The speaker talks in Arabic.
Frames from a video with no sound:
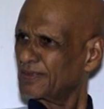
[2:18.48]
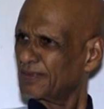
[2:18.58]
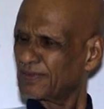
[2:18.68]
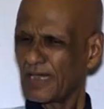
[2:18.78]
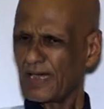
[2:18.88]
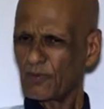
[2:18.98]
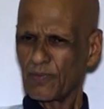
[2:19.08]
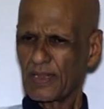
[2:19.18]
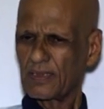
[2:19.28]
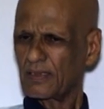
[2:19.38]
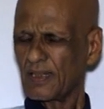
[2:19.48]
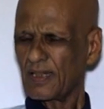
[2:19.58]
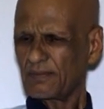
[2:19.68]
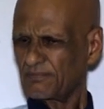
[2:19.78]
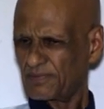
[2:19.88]
شفت القانون ضارك
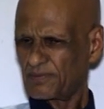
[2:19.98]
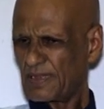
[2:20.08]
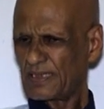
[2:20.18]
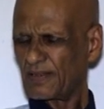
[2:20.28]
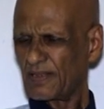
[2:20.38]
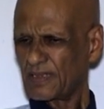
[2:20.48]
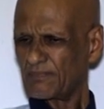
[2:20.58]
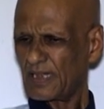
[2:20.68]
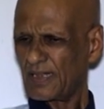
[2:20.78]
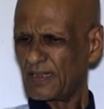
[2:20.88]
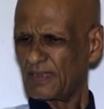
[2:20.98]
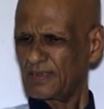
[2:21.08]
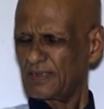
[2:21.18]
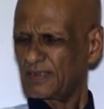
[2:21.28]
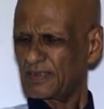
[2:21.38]
القانون متباركين ضارك مع
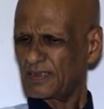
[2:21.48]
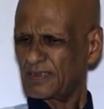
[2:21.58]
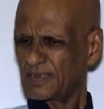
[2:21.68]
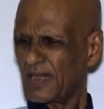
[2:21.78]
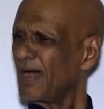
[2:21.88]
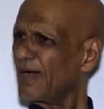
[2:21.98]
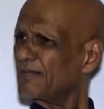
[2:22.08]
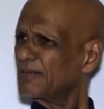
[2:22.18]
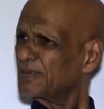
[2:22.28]
آه، إصلاح